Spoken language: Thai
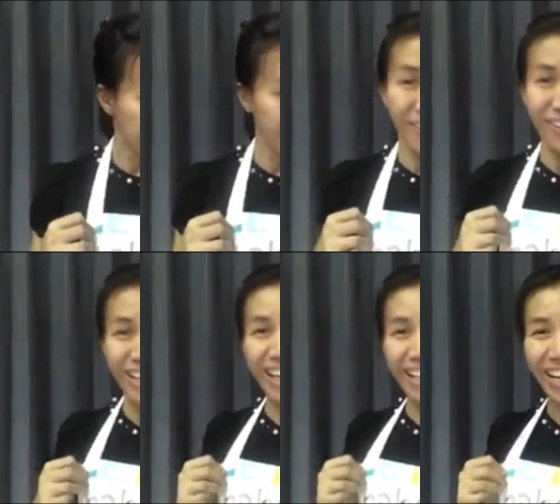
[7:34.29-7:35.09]
โอ
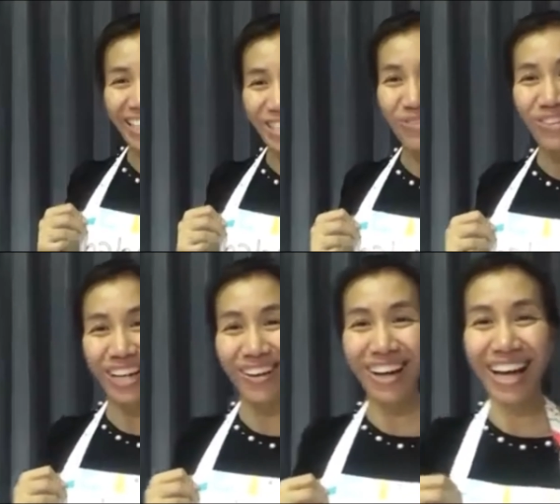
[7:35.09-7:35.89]
เคน่าจะหมด
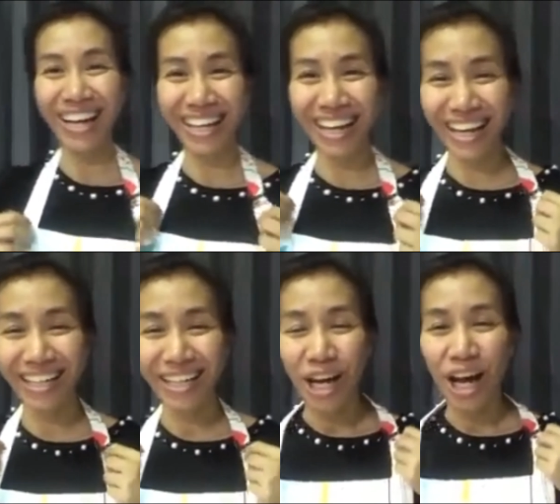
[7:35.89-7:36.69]
แล้วค่ะนะคะ
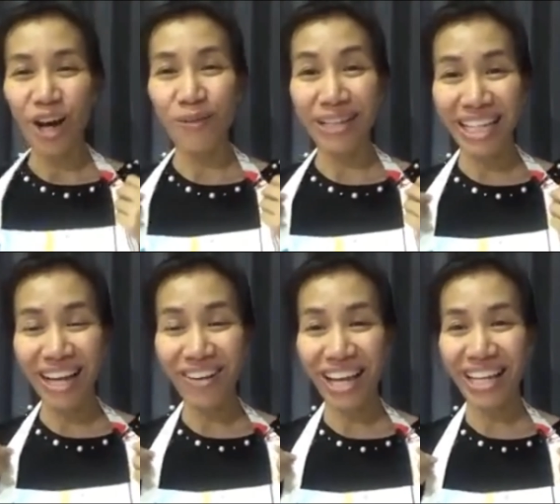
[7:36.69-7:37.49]
เอาวันนี้
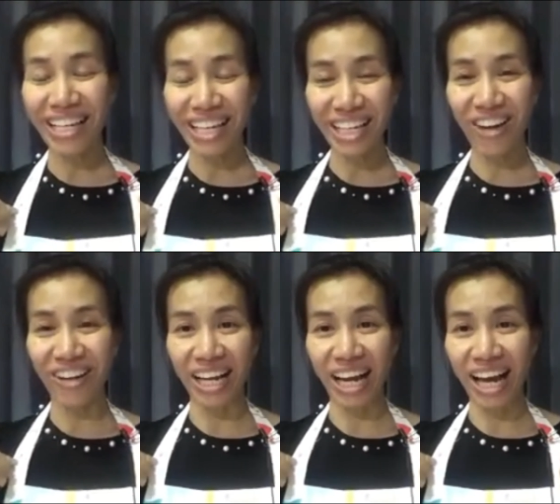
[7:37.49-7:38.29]
เอาแค่นี้กันก่อ
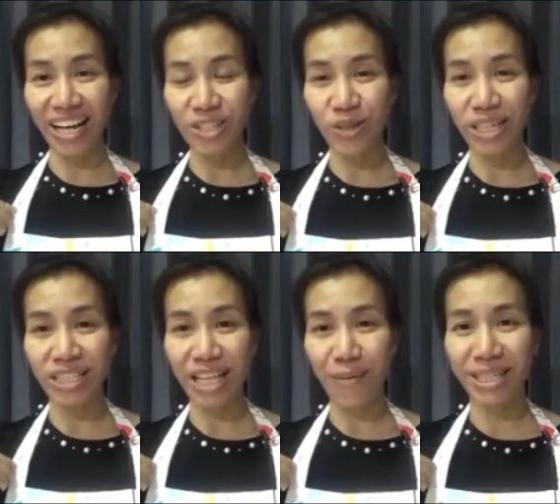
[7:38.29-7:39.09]
นนะคะส่วน
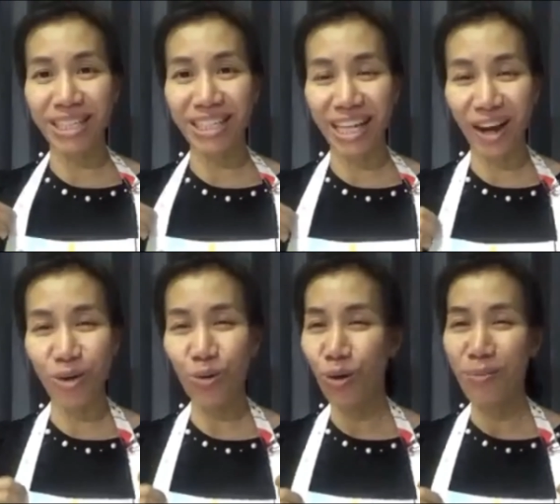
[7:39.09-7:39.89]
ศัพท์อื่นๆในห้
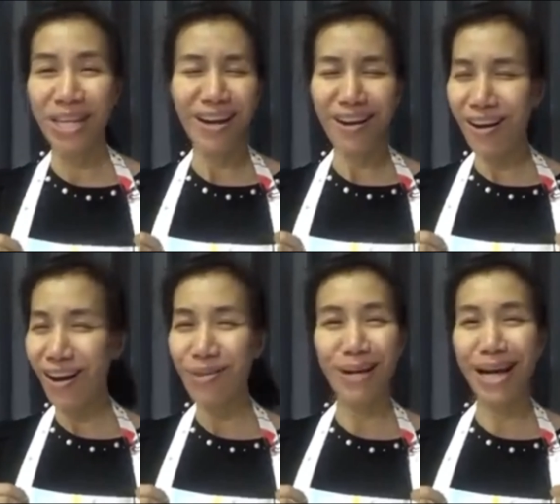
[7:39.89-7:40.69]
องครัวมีเย
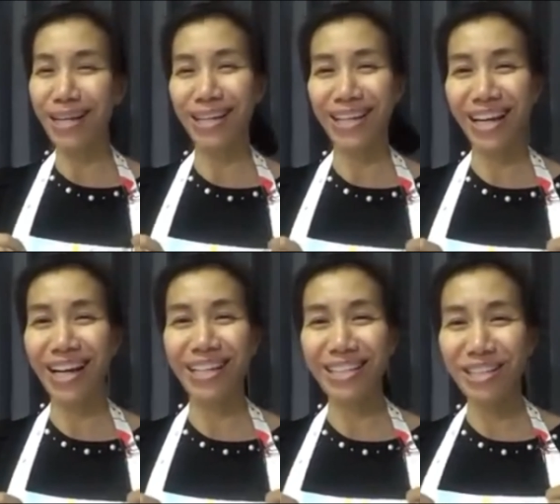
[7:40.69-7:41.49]
อะมากเลยนะ
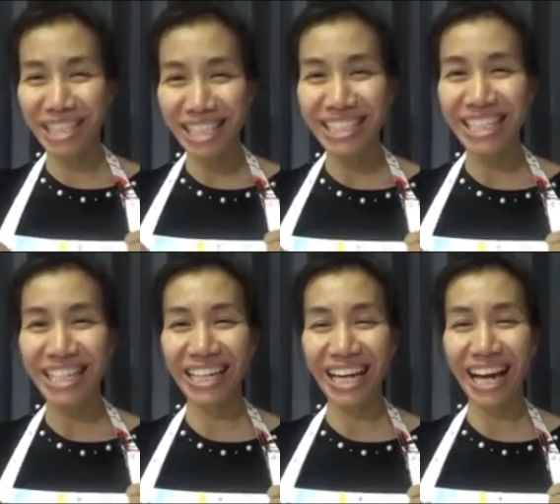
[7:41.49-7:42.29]
คะเยอะจริ
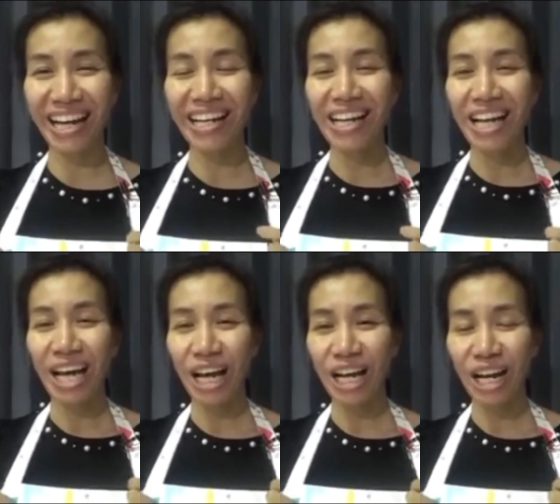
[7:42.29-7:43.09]
งๆค่ะ
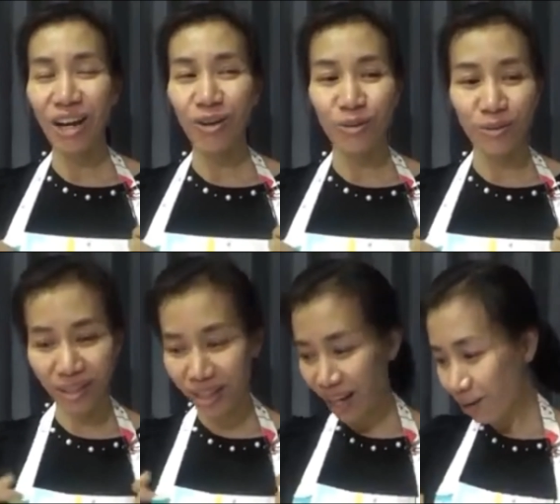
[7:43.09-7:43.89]
เรา
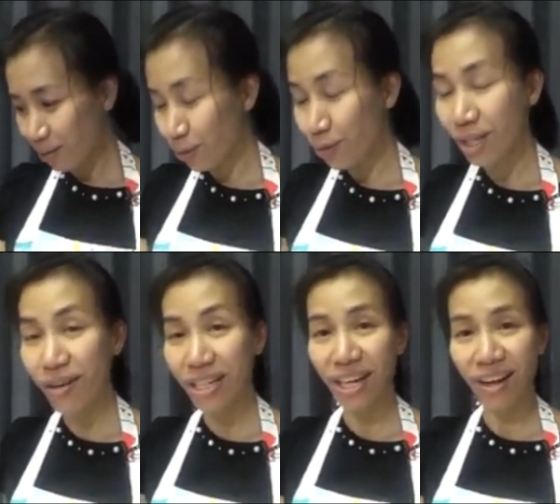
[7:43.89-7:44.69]
เรารู้
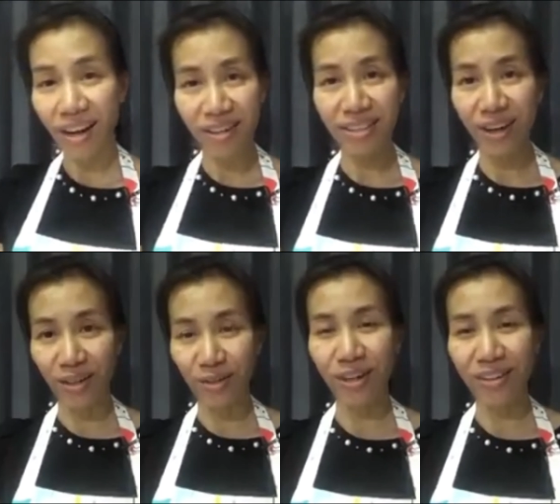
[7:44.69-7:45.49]
เท่านี้แล้วก็สอน
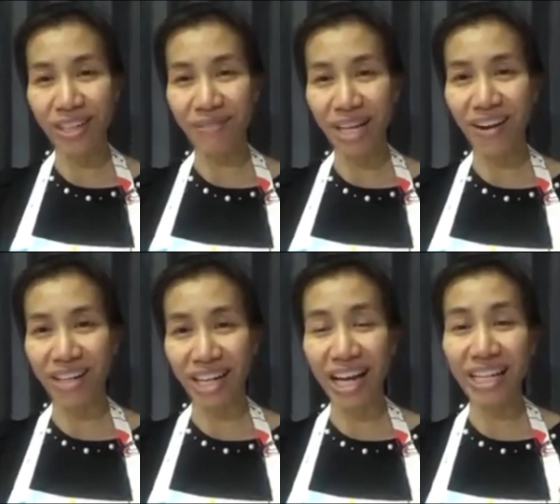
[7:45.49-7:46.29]
ลูกเท่านี้ไปก่อน
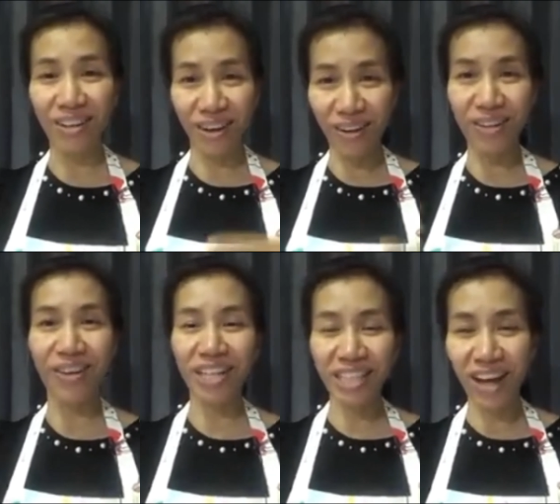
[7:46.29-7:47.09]
นะคะเดี๋ยวเรา
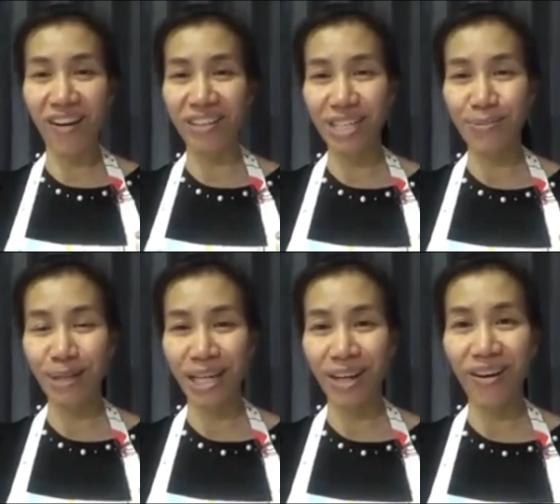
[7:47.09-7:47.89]
ค่อยๆต่อเติม
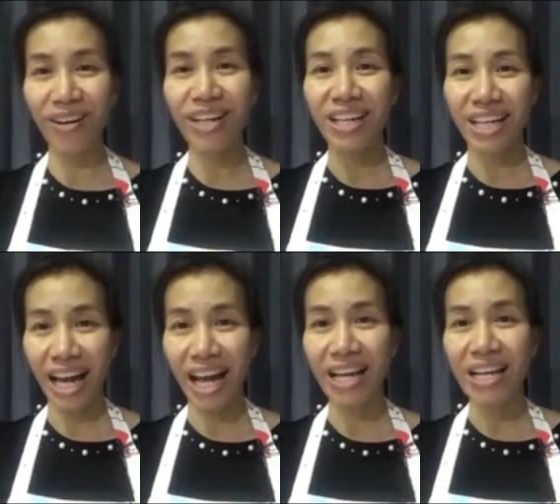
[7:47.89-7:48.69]
กันเนาะนะคะ